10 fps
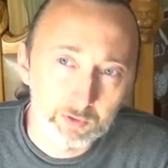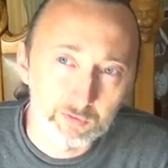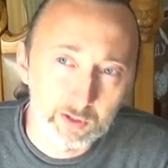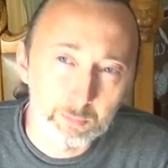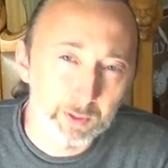так
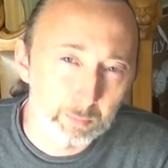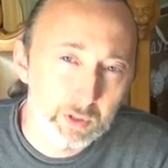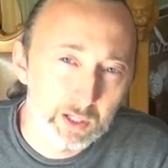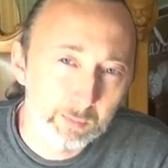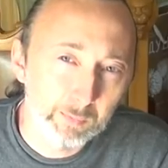сказать,
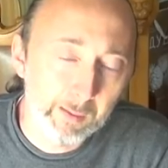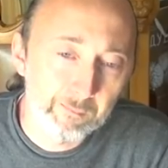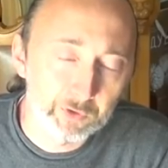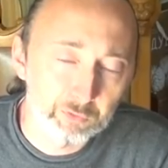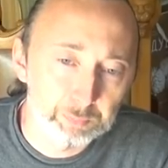
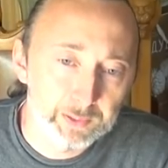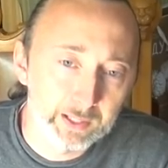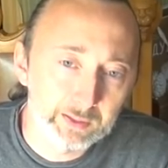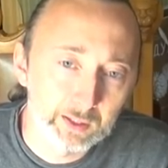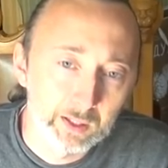проблема в
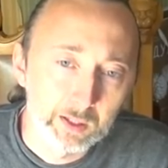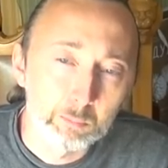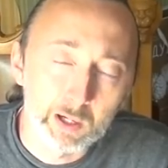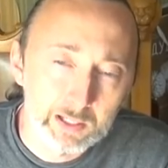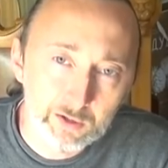плане
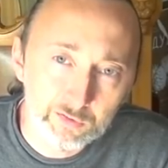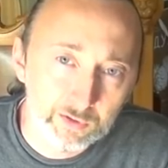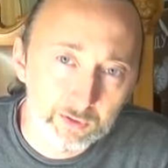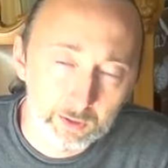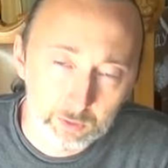
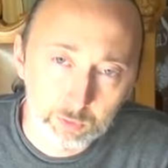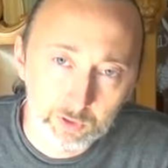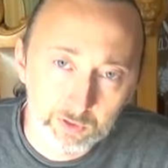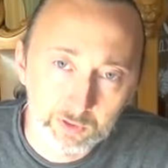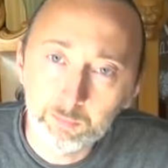болезней,
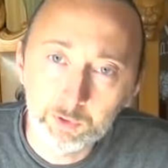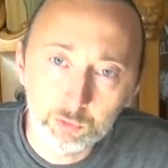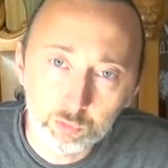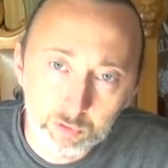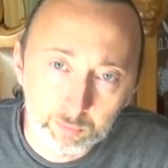которые
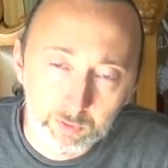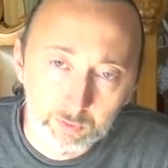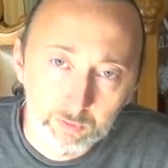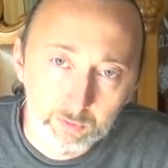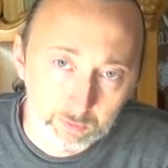неминуемо
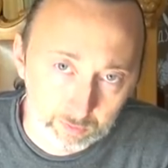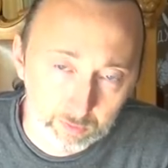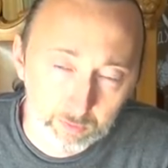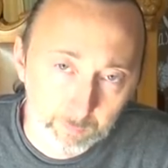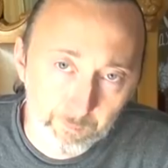
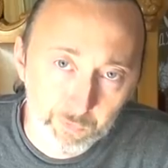э,